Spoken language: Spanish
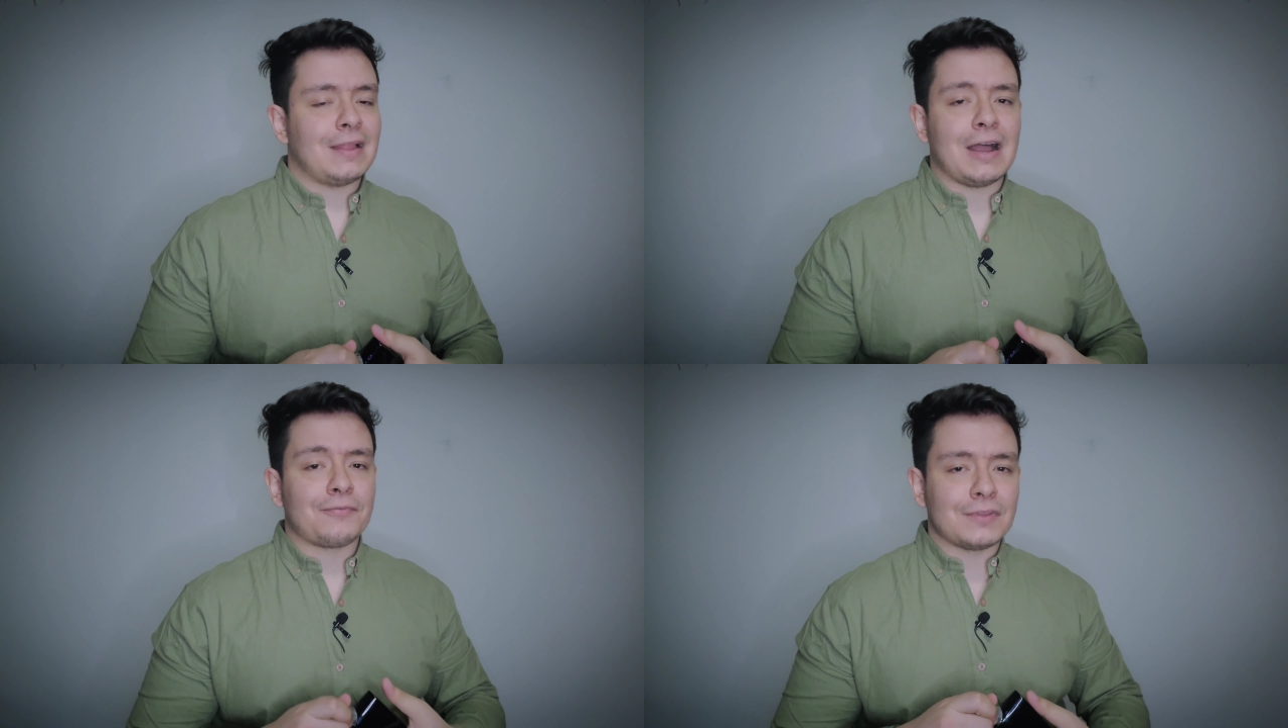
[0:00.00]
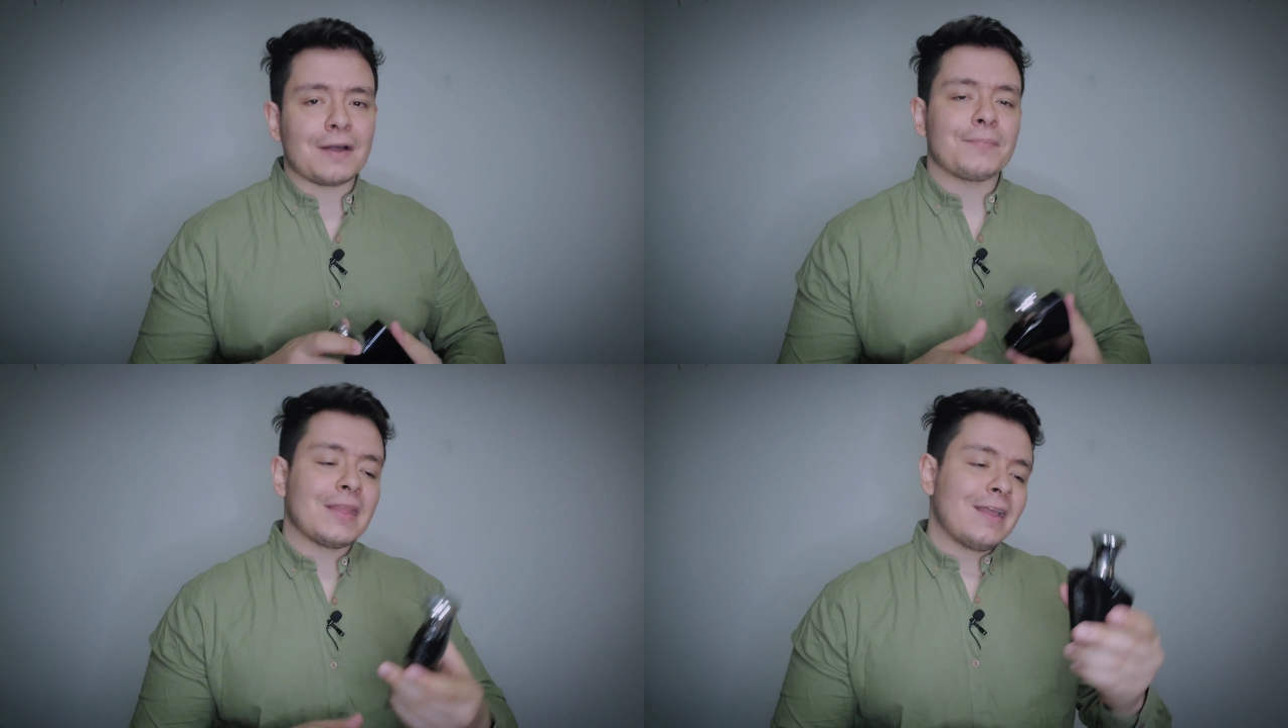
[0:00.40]

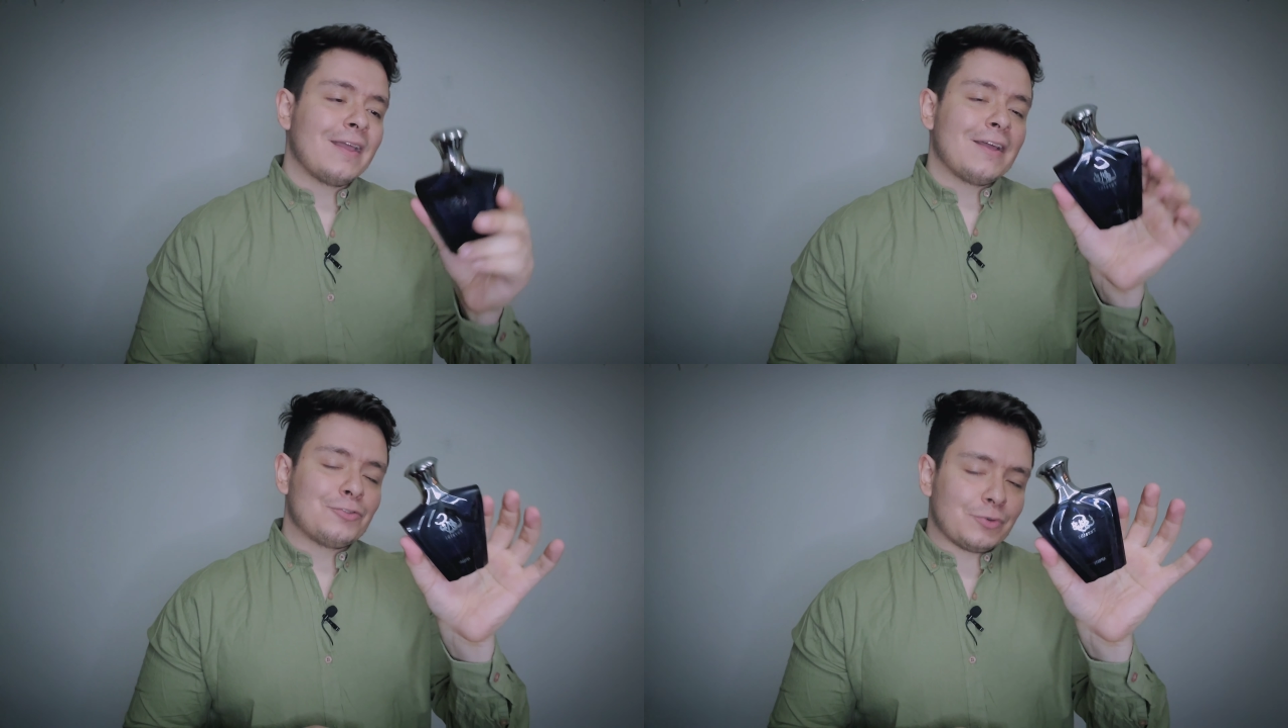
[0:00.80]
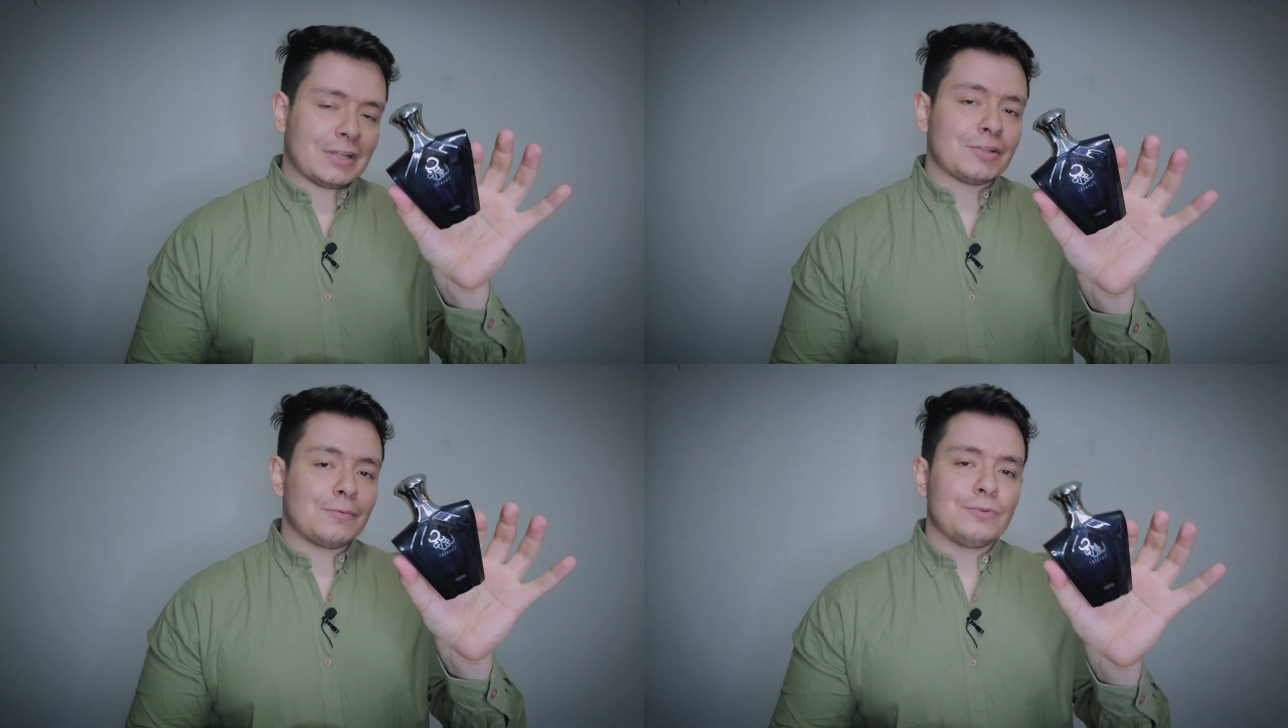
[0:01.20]
Afnam,
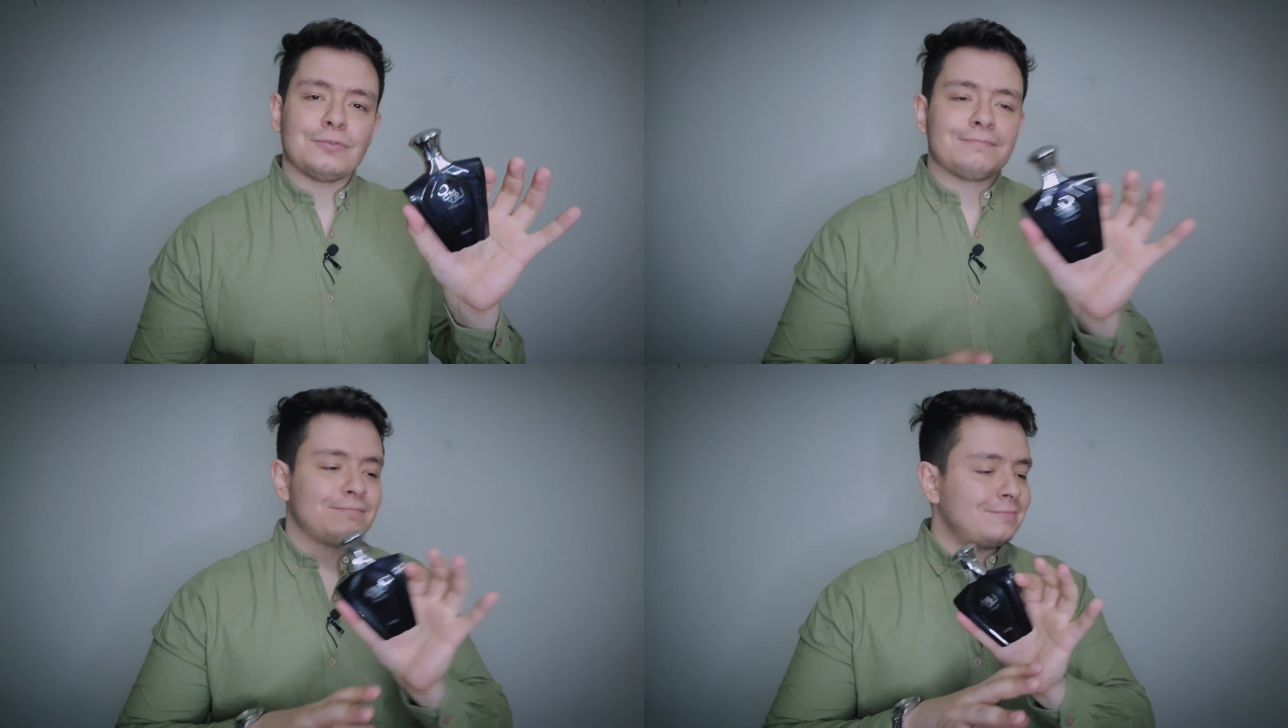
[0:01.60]
Turati Blue,